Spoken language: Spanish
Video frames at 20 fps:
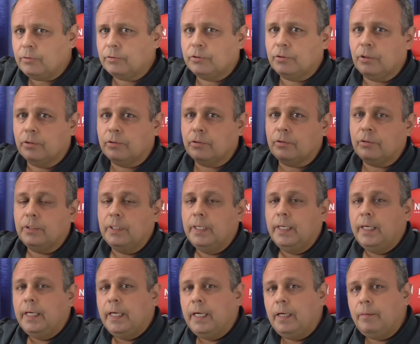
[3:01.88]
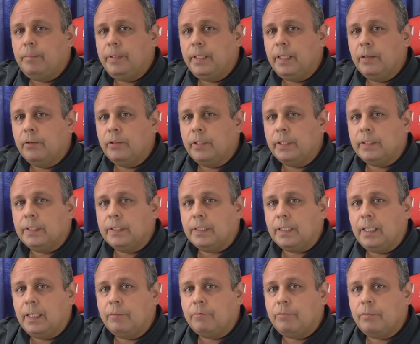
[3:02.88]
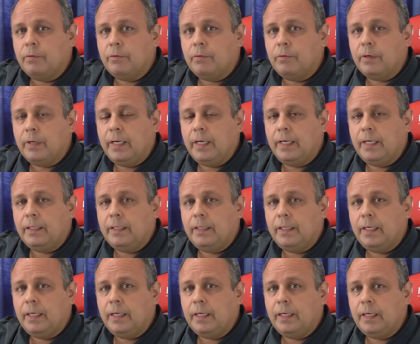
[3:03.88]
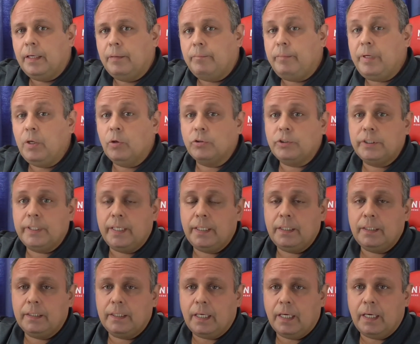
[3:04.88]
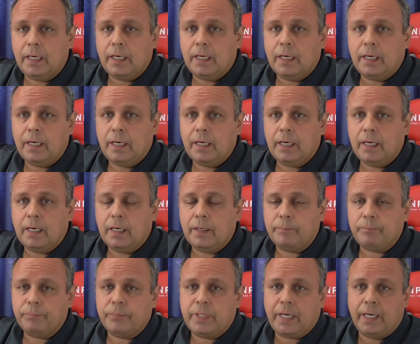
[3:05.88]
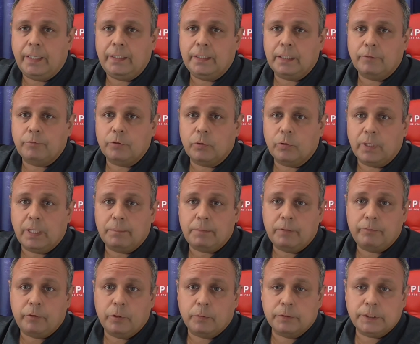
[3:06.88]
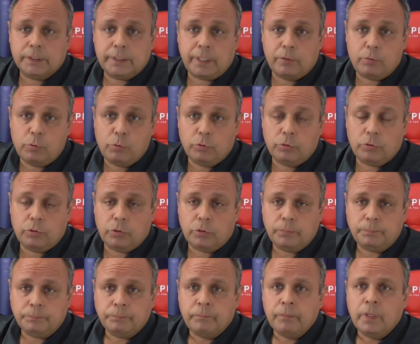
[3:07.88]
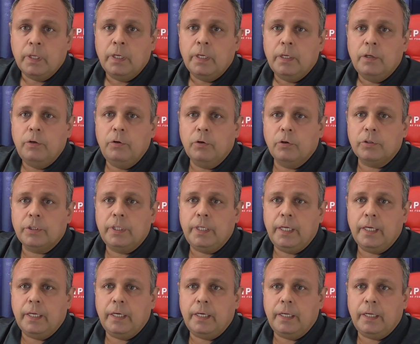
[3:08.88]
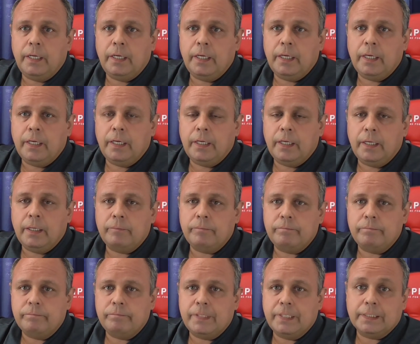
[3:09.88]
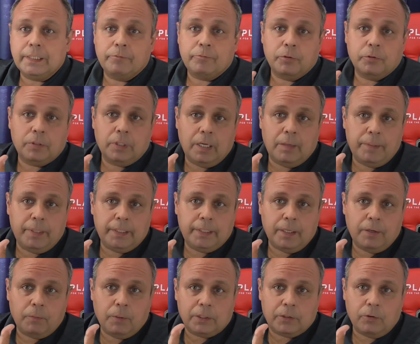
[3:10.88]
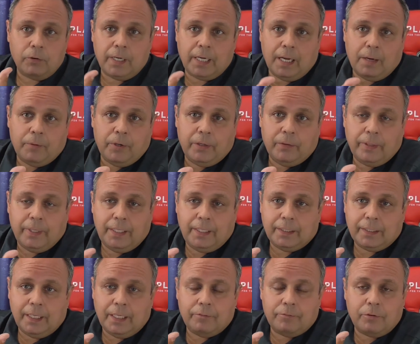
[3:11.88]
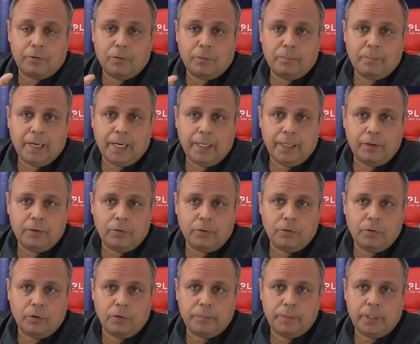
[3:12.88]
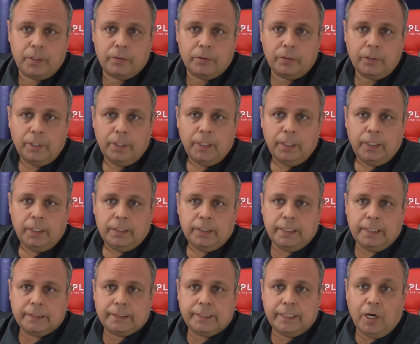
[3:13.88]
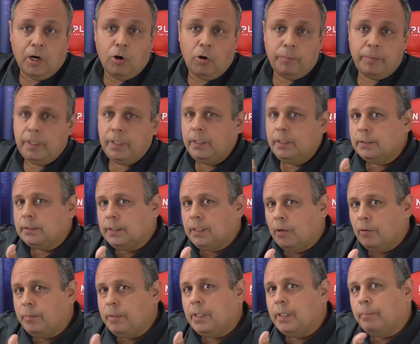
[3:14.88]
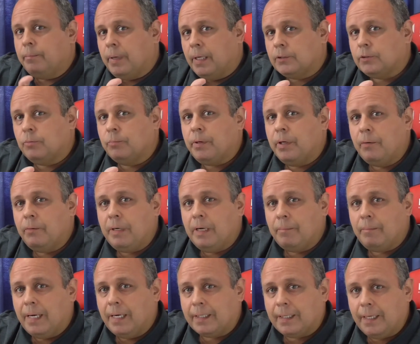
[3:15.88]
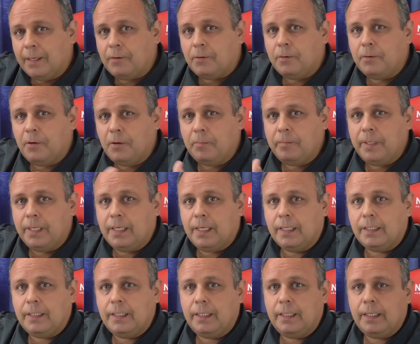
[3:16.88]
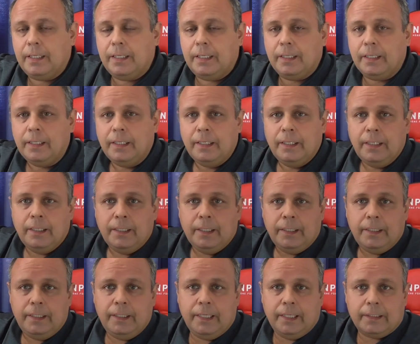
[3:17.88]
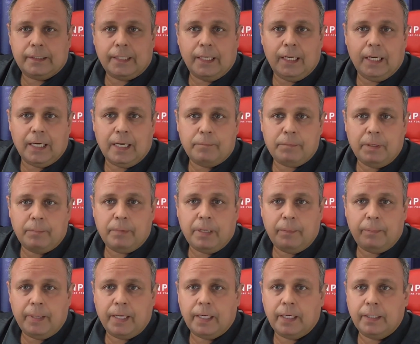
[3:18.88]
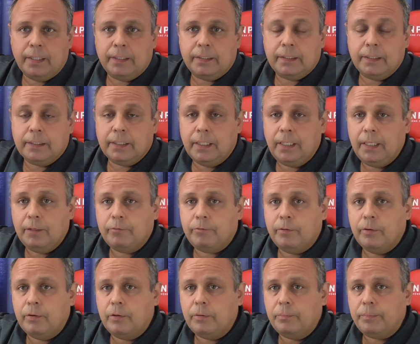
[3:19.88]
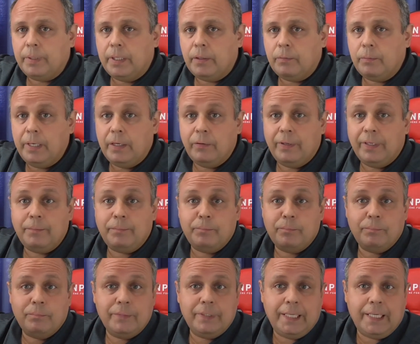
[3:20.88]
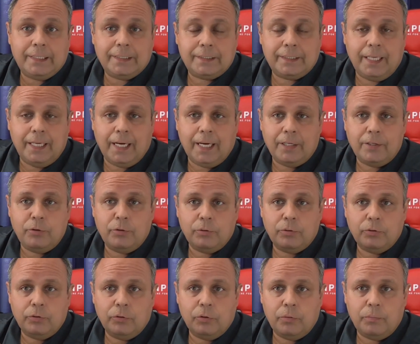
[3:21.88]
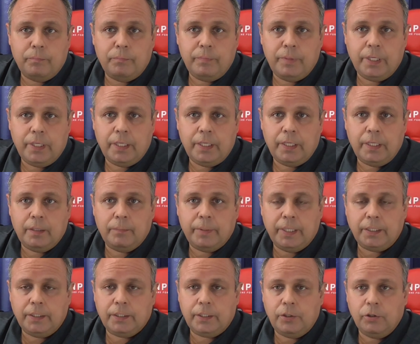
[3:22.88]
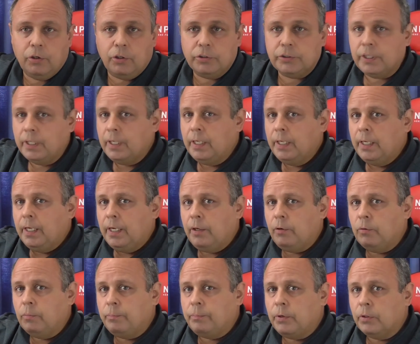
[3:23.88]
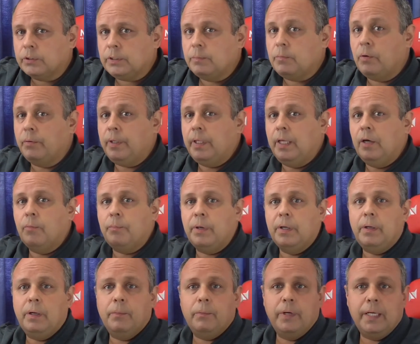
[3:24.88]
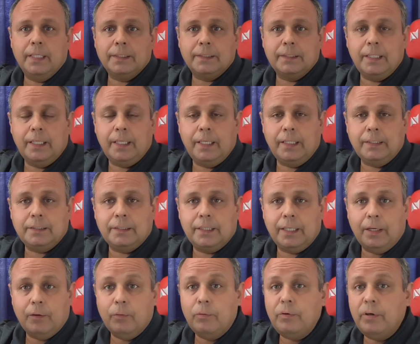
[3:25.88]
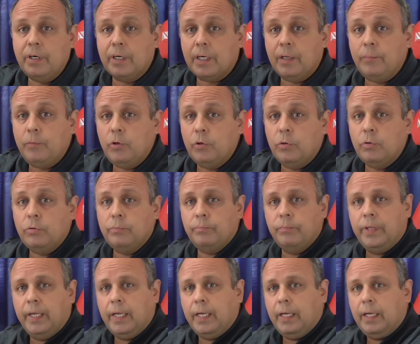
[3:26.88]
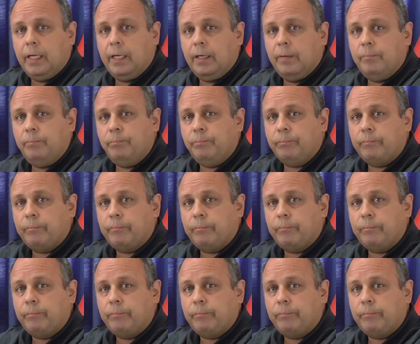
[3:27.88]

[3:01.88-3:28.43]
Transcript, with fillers: a nosotros, el video de este teléfono es de 1080 a 30 fotogramas por segundo. No tiene desafortunadamente 4K, bueno, es el teléfono más económico de Xiaomi y Xiaomi de paso pues, es una marca económica, es de y esta es la gama más baja de este teléfono, pero bueno, es de este año 2022. En un próximo video pues les voy a hacer este un review de